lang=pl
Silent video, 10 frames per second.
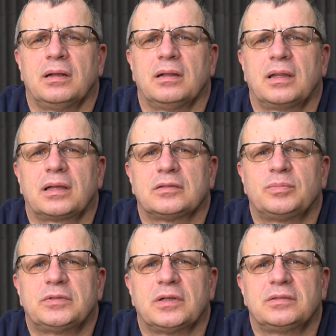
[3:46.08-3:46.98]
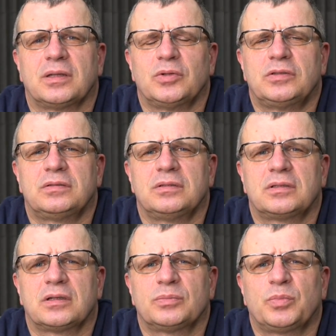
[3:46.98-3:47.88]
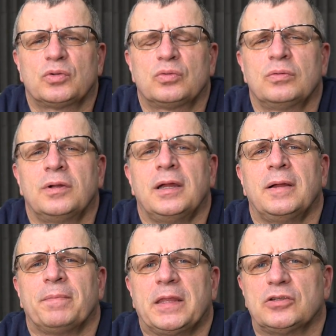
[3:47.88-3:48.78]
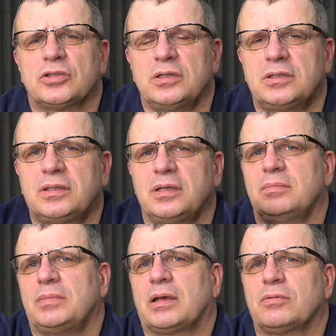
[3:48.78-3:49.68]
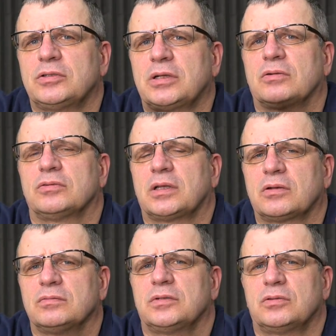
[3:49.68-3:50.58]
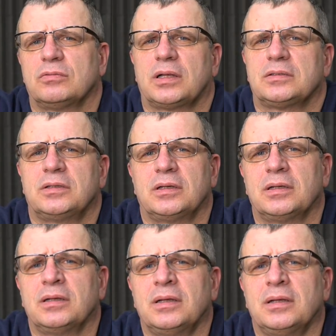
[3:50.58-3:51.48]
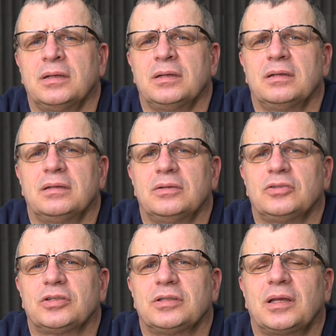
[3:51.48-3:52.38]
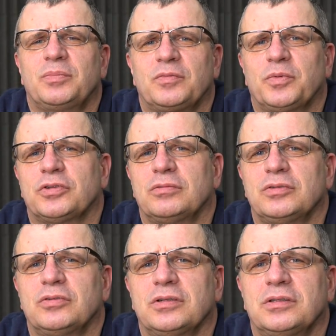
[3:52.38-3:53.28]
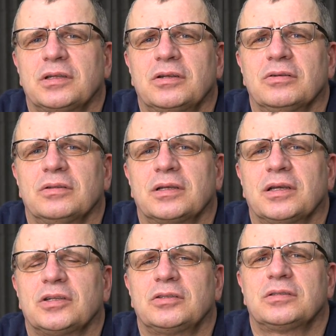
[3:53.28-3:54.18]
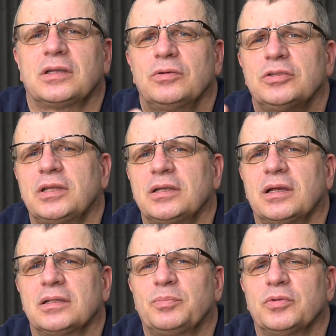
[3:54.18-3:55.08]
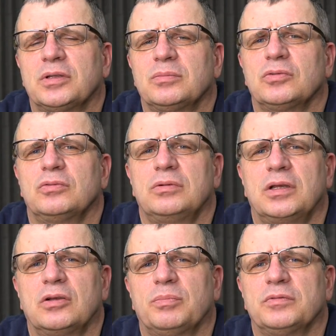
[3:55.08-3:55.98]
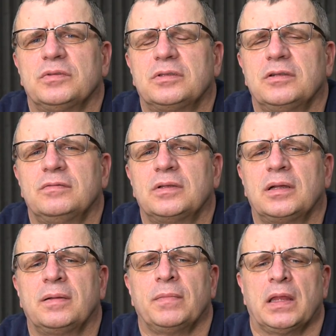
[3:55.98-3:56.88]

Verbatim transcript: lekarz specjalista medycyny transportu. Jeżeli Ty miałeś jakąś taką sytuację, y, że najpierw poszedłeś do jednego lekarza, dostałeś negat, potem do drugiego pozytywne,